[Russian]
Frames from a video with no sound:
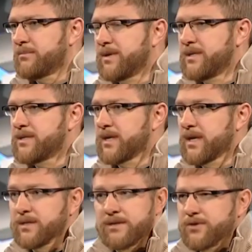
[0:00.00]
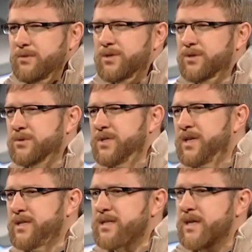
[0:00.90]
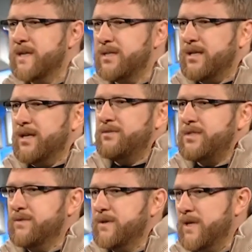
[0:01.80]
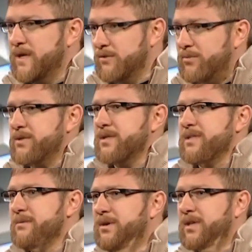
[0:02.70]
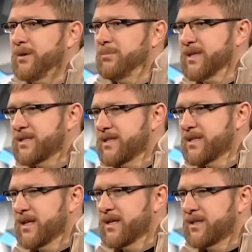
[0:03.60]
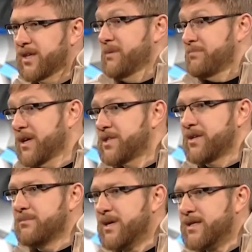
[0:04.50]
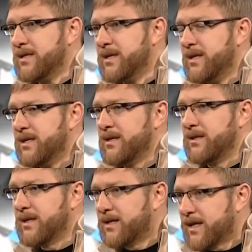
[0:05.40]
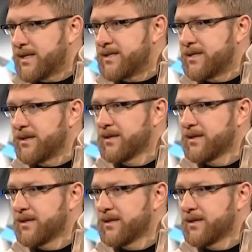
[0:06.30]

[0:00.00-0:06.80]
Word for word: пенсия, ни в чем не нуждалась и, скорее всего, просто забыла оплатить три пачки масла на кассе.